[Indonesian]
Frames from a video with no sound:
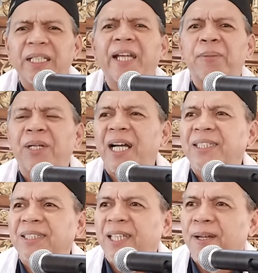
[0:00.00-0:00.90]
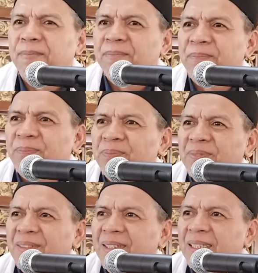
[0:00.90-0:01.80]
tidak ada bekasnya.
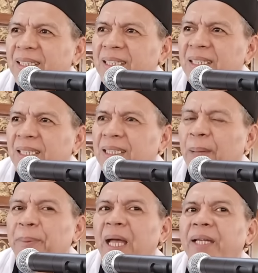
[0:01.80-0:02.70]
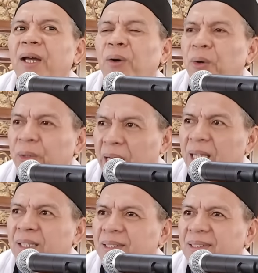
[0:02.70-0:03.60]
Tapi ada orang